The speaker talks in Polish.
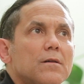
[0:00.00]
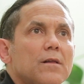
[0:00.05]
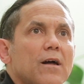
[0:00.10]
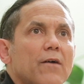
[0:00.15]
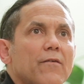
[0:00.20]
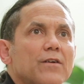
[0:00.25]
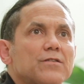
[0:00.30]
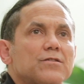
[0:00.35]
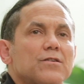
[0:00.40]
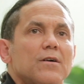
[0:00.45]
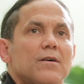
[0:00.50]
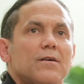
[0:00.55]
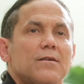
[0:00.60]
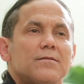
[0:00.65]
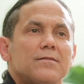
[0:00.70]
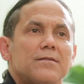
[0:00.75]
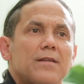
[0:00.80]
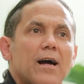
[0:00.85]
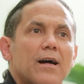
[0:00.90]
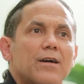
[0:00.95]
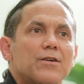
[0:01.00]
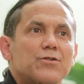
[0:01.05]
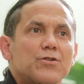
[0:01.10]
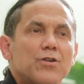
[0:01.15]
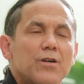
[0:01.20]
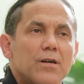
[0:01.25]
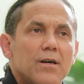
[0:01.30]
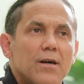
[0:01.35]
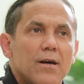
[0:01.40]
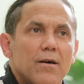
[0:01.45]
dawać znak,
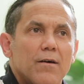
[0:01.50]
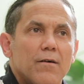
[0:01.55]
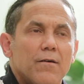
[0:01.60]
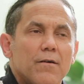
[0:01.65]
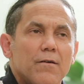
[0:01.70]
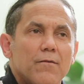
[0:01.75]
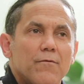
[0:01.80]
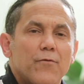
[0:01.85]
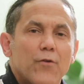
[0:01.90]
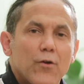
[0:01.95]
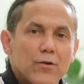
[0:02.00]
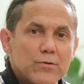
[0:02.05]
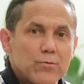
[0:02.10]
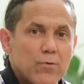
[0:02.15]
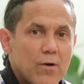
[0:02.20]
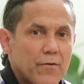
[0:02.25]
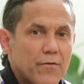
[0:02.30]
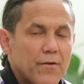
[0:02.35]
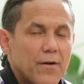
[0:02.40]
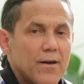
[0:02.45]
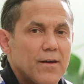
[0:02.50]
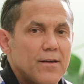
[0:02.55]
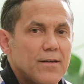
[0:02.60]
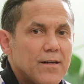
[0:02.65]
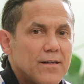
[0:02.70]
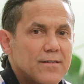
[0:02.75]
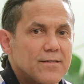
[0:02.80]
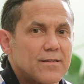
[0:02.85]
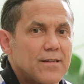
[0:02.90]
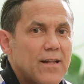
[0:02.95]
że e, Wrocław
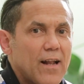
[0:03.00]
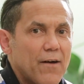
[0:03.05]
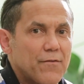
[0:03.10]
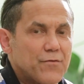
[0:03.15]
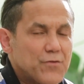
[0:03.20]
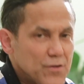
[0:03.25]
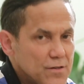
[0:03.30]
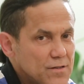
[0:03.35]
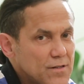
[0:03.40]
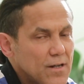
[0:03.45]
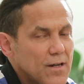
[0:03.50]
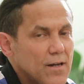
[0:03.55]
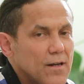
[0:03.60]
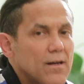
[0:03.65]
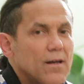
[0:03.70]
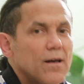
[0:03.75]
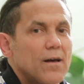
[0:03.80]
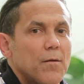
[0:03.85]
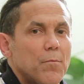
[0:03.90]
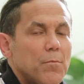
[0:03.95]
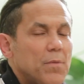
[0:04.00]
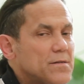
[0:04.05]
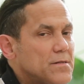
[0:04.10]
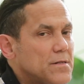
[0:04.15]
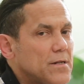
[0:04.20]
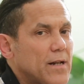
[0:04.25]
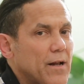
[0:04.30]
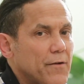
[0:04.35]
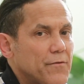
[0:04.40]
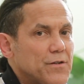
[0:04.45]
jest dla wszystkich bez
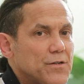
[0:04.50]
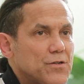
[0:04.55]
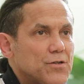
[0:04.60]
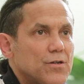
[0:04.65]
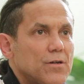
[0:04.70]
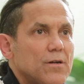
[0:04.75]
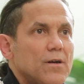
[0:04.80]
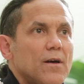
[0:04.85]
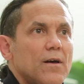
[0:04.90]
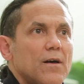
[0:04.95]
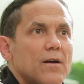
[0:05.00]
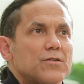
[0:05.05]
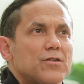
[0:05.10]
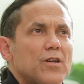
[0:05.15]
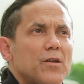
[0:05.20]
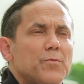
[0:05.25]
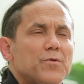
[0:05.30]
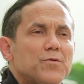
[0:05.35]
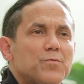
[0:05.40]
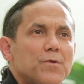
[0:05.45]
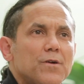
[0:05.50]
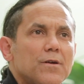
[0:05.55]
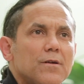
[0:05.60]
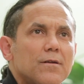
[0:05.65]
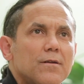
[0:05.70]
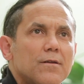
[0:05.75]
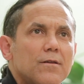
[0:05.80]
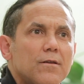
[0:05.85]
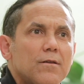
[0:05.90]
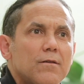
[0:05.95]
nienawiści. Chcielibyśmy
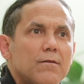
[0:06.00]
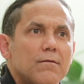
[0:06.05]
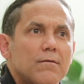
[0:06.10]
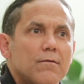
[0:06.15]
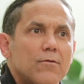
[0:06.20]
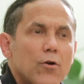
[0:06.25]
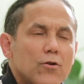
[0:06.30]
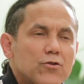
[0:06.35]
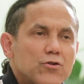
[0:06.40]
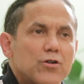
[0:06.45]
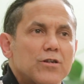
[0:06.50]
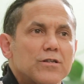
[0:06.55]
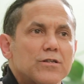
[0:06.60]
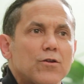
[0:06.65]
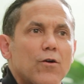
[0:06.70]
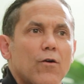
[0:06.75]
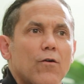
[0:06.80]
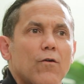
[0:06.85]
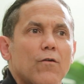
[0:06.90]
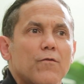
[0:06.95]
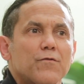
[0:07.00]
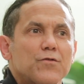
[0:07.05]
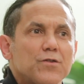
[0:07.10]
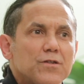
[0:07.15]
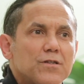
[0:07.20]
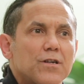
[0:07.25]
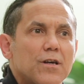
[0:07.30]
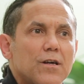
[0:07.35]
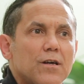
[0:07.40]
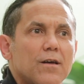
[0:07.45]
dotrzeć do
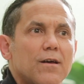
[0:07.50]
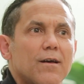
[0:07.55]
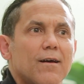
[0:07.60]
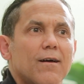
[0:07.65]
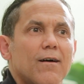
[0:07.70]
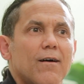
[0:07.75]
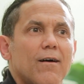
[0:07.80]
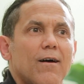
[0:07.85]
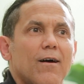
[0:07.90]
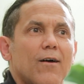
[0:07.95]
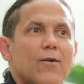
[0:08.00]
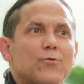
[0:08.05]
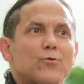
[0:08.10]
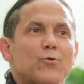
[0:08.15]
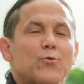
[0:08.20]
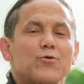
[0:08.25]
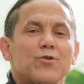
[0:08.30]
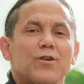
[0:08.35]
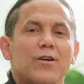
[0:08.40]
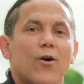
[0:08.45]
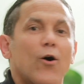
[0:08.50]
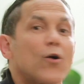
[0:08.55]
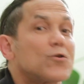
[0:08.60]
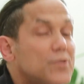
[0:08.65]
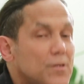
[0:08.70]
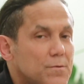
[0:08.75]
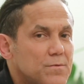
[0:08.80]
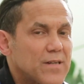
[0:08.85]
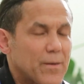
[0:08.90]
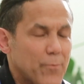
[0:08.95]
wszystkich, którzy o
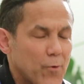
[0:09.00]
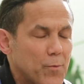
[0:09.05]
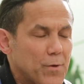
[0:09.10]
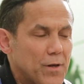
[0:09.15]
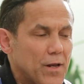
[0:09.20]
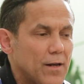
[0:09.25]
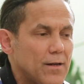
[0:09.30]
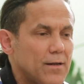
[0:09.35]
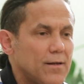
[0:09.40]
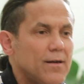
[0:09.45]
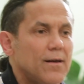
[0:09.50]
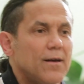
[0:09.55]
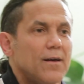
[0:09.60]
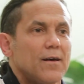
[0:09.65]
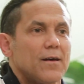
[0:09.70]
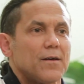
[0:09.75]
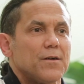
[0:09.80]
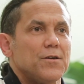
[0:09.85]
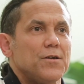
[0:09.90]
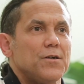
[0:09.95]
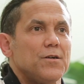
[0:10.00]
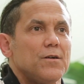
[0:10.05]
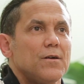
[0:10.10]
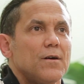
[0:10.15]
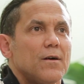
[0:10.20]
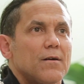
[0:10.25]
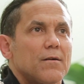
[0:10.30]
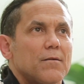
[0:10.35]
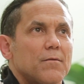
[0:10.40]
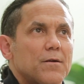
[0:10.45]
tym zapomnieli i
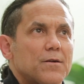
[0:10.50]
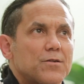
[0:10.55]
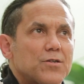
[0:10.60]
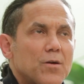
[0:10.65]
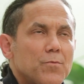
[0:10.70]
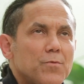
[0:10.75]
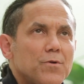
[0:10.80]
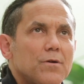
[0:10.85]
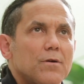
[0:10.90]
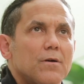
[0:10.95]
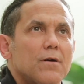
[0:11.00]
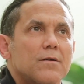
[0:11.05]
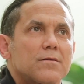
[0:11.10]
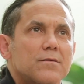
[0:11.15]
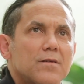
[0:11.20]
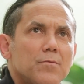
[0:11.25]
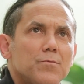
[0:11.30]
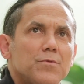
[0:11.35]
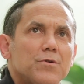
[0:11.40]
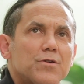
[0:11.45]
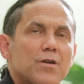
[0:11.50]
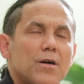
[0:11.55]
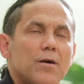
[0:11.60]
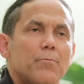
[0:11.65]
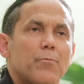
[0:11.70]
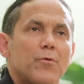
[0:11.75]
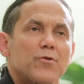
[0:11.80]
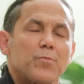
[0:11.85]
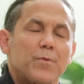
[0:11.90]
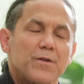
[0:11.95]
chcemy, chcemy się
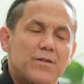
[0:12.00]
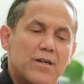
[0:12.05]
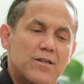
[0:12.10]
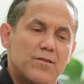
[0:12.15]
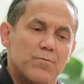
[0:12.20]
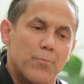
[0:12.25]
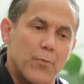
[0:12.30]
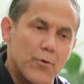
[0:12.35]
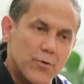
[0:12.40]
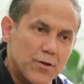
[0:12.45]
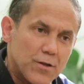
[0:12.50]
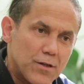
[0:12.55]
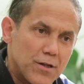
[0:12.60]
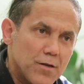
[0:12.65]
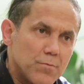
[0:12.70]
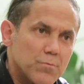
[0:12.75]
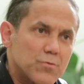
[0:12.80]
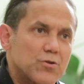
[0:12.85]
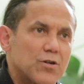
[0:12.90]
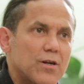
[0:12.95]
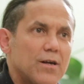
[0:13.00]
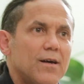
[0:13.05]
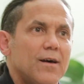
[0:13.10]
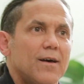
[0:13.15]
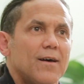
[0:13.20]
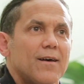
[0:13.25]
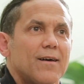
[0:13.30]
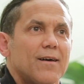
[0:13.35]
podpisać pod tym, że